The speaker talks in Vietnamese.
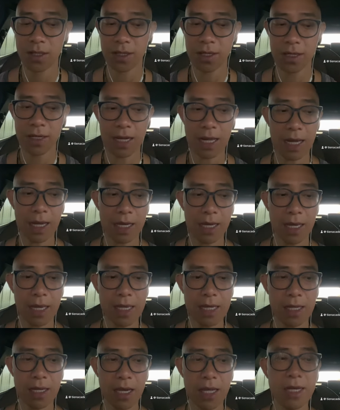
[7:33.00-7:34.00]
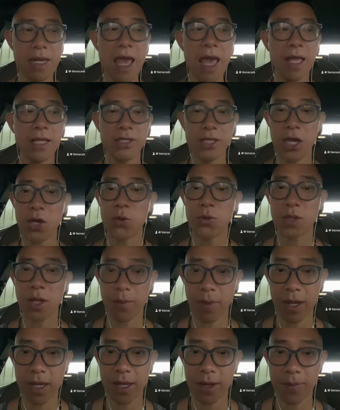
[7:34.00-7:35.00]
là cái cái đế chế của thằng
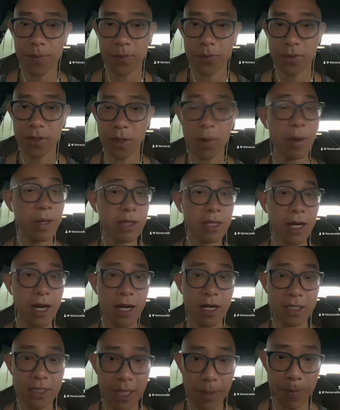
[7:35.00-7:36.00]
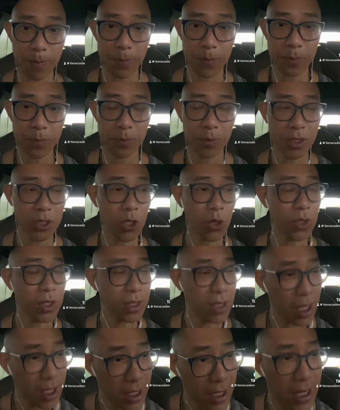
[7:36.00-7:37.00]
mỹ á chuẩn bị tới đây nó sập mà cho
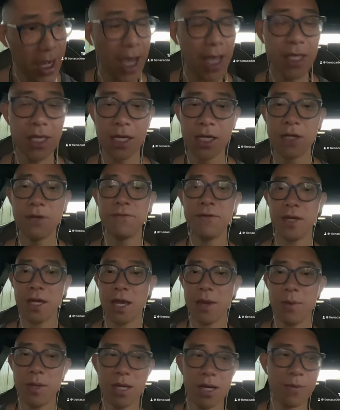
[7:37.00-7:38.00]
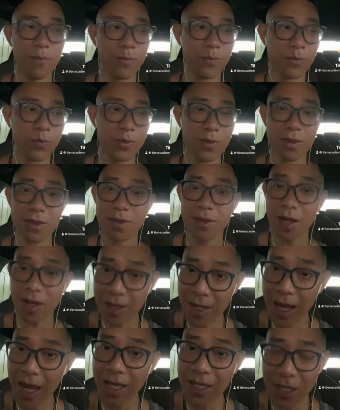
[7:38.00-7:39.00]
tất cả những người việt ngay bây giờ tất
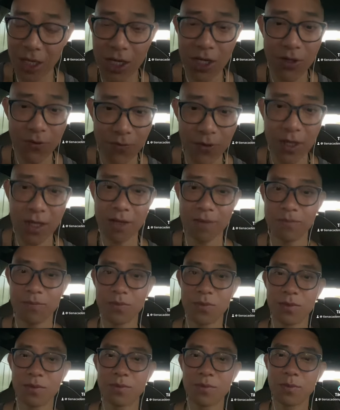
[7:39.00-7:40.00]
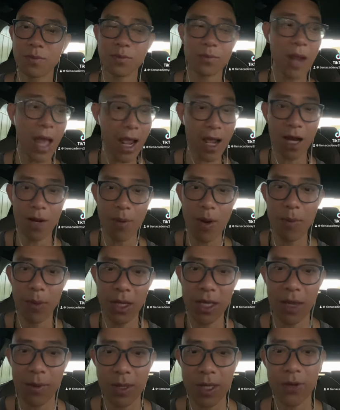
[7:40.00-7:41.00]
cả những người việt đang ở bên mỹ
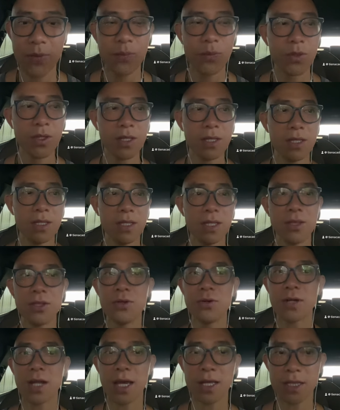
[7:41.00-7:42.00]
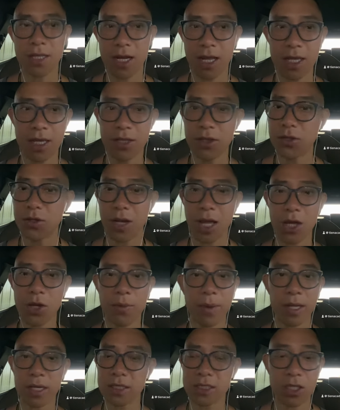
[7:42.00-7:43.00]
ngay bây giờ thì tương lai tới đây cái tương lai của
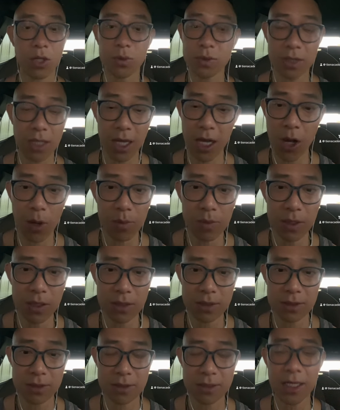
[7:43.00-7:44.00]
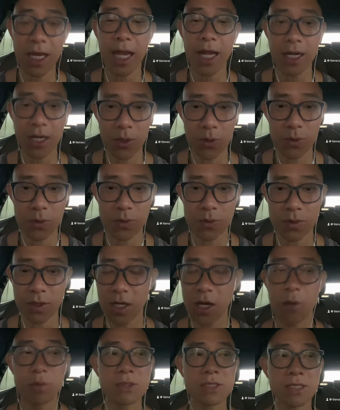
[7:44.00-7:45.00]
bạn nó sẽ không được sáng đâu nó
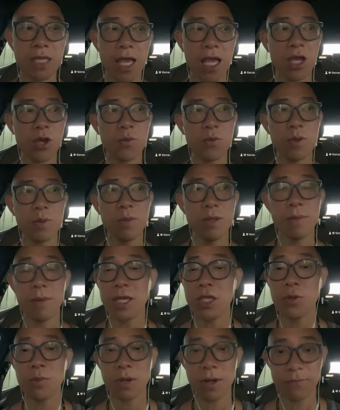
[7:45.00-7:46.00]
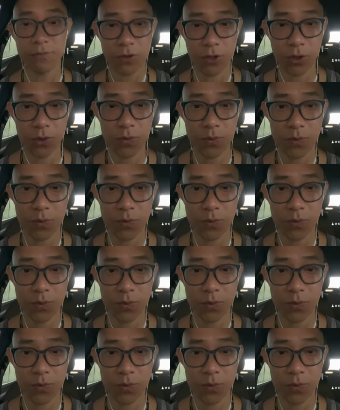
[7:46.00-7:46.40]
không sáng cũng giống như mấy chục năm vừa rồi